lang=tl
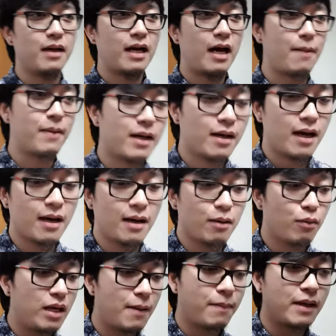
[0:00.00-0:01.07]
kapag uh,
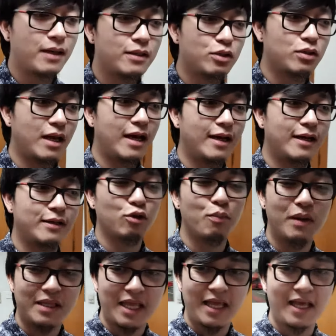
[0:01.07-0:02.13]
wala pang uh,
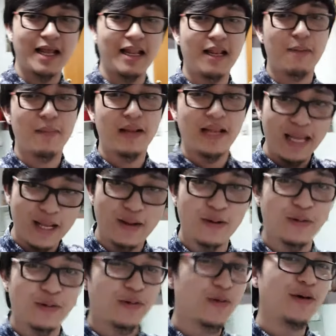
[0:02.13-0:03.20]
tumitigil na maligo,